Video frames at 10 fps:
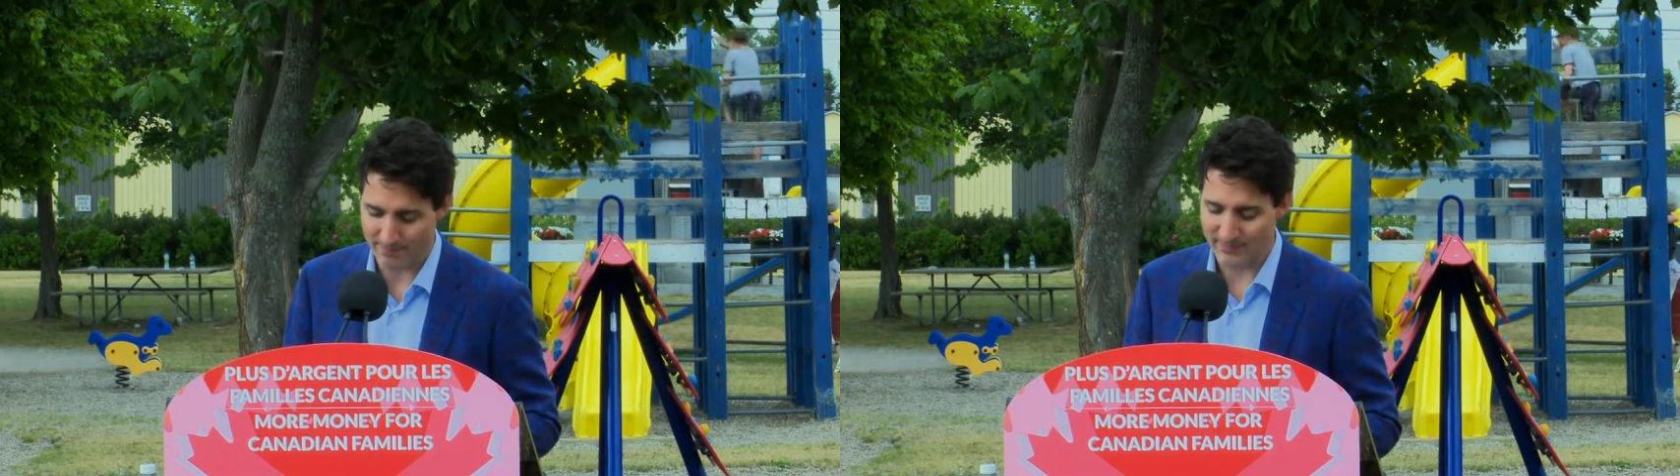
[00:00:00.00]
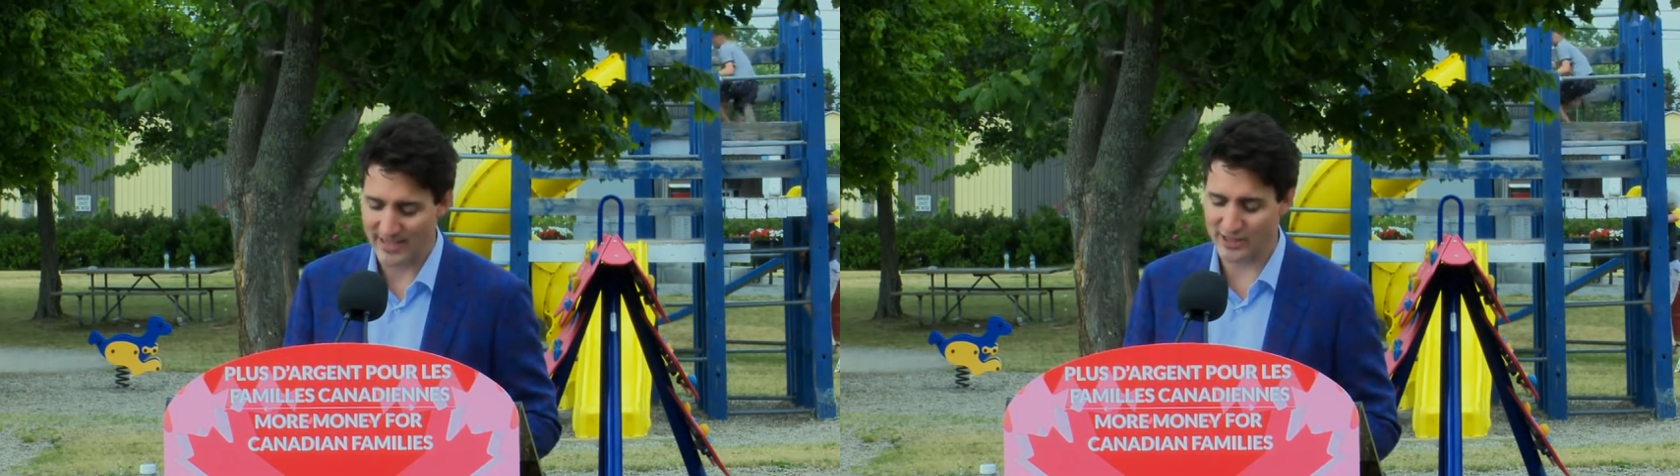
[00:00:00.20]

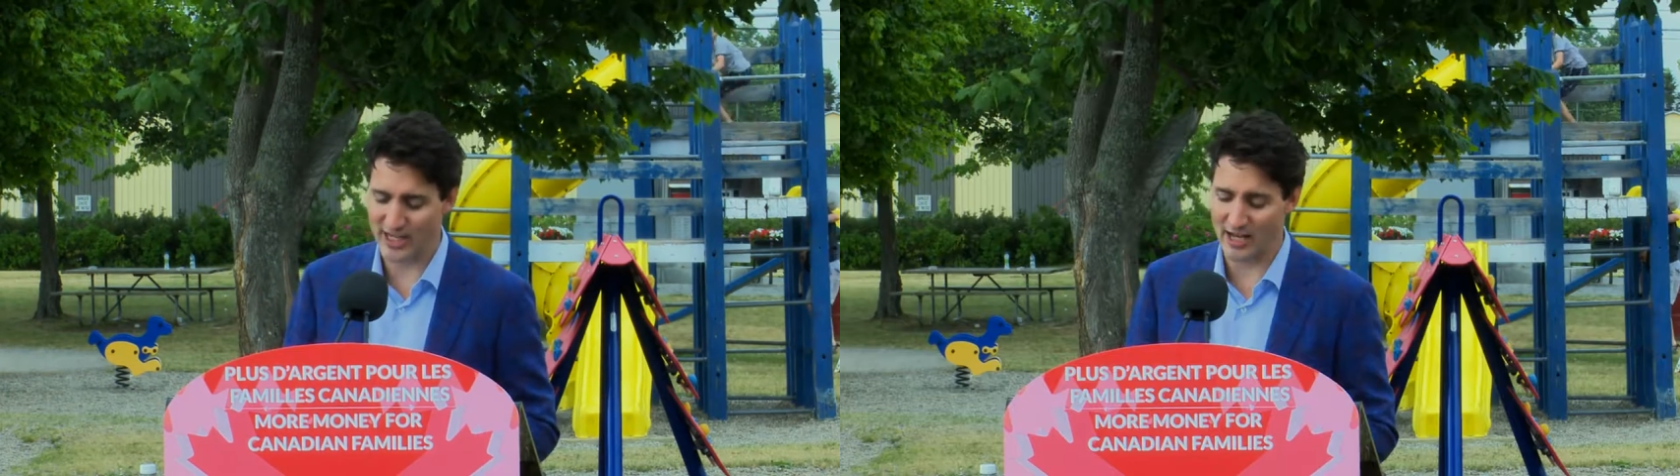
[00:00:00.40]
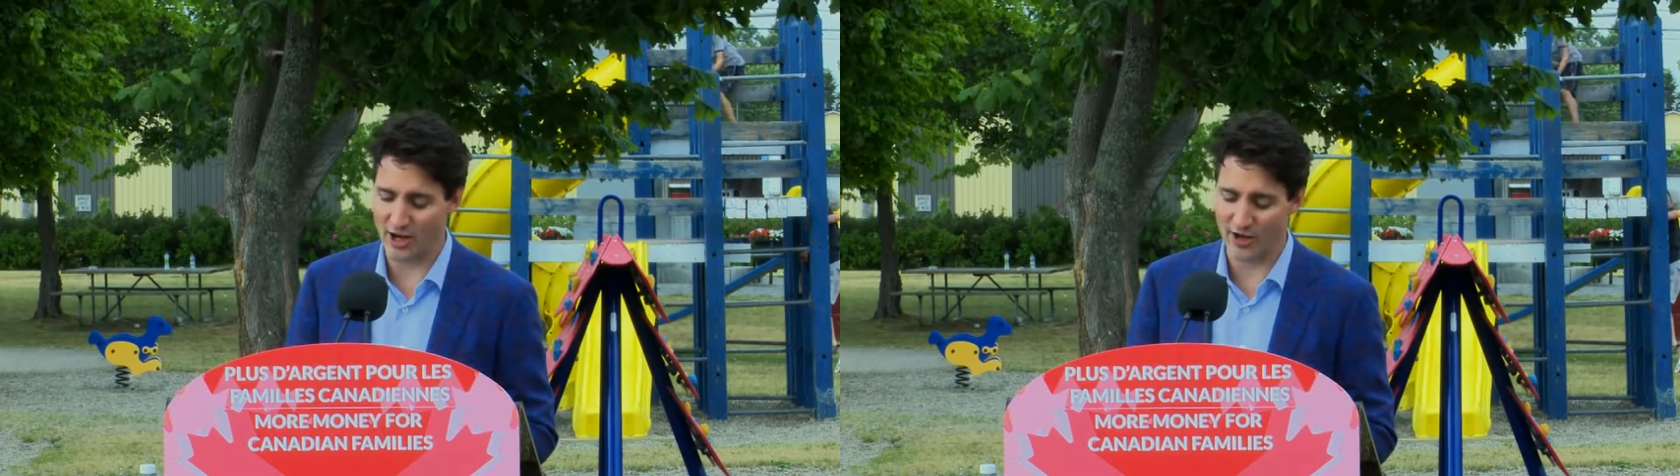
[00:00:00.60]
la
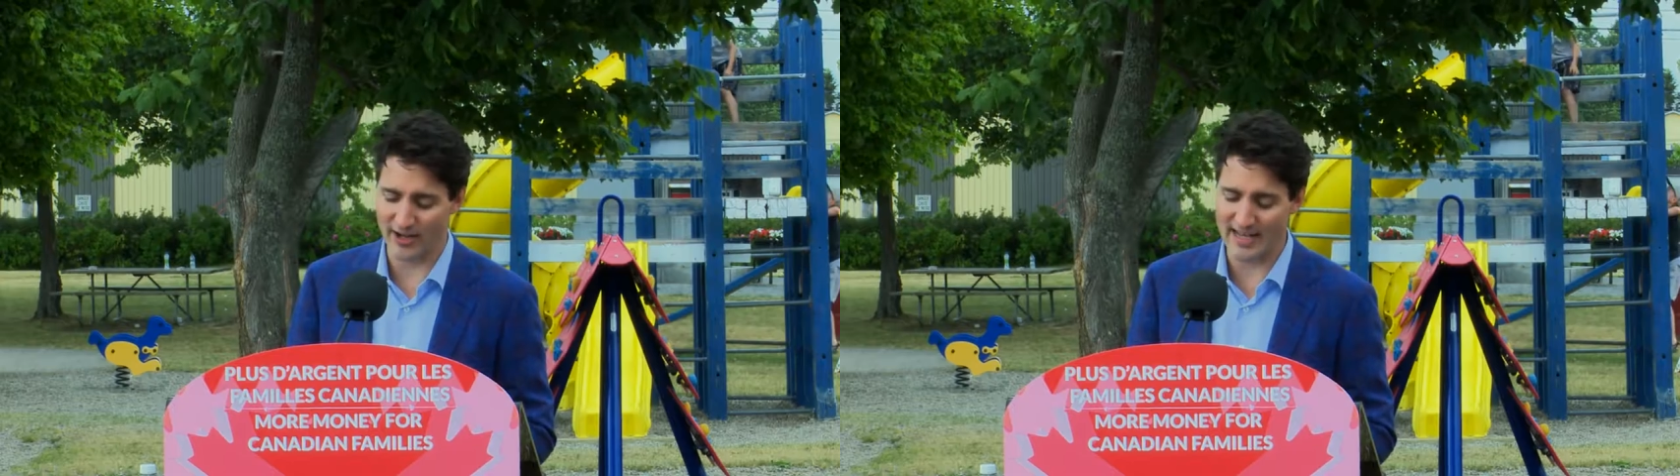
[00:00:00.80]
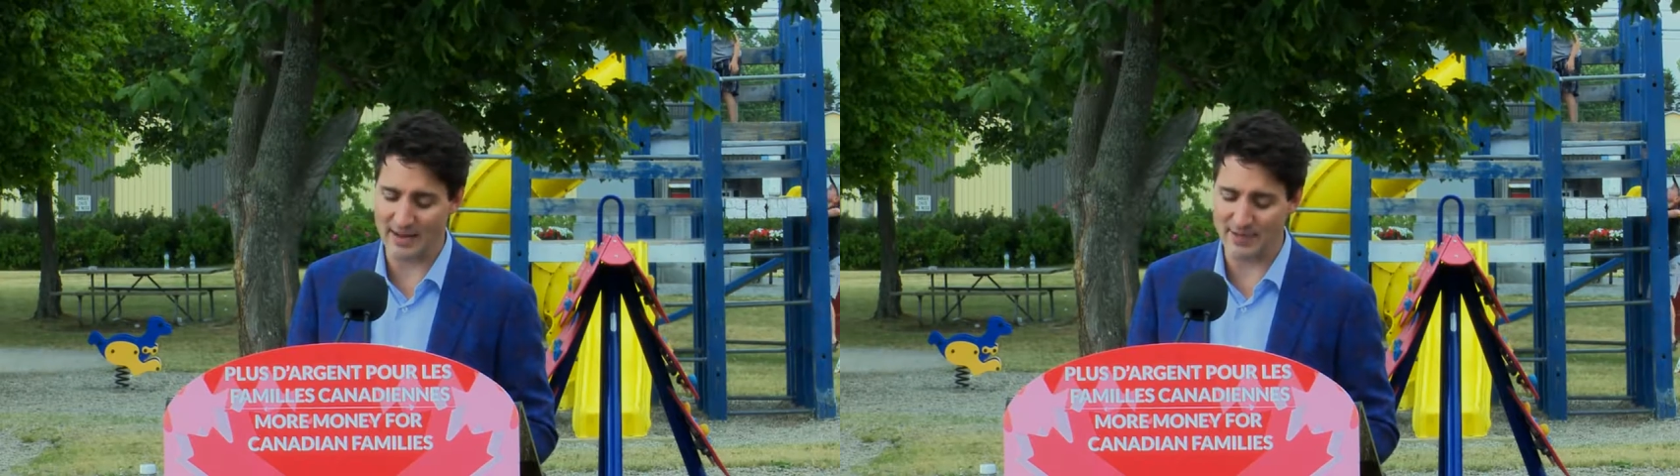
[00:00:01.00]
chaleur
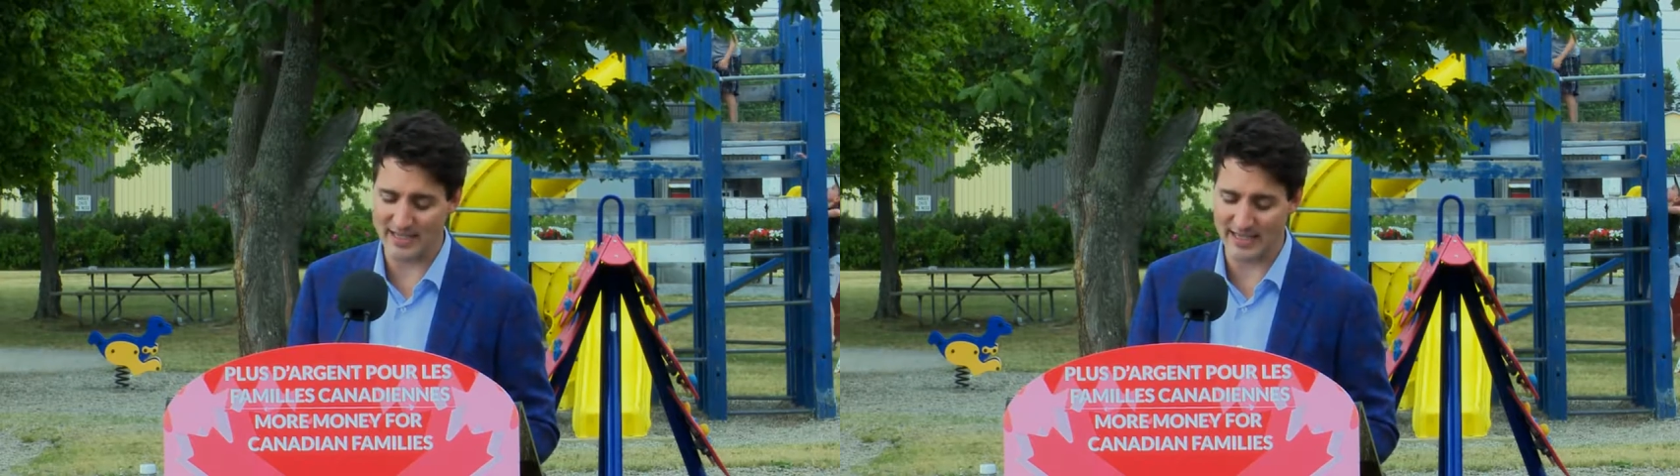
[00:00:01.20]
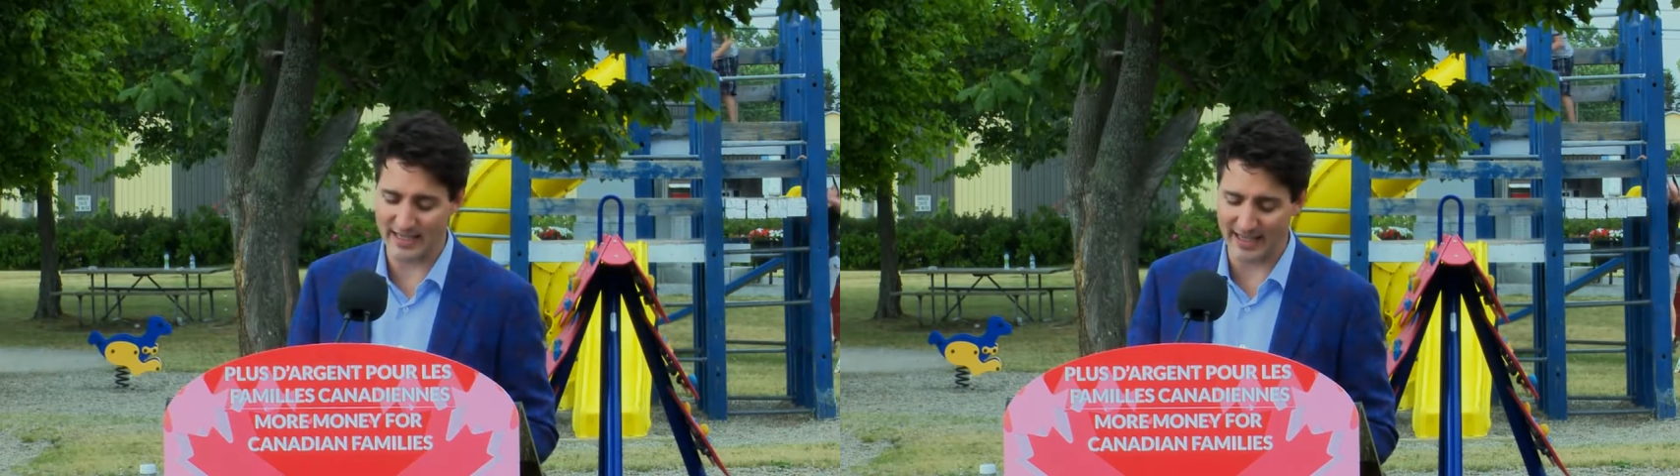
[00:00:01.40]
et l'amitié qui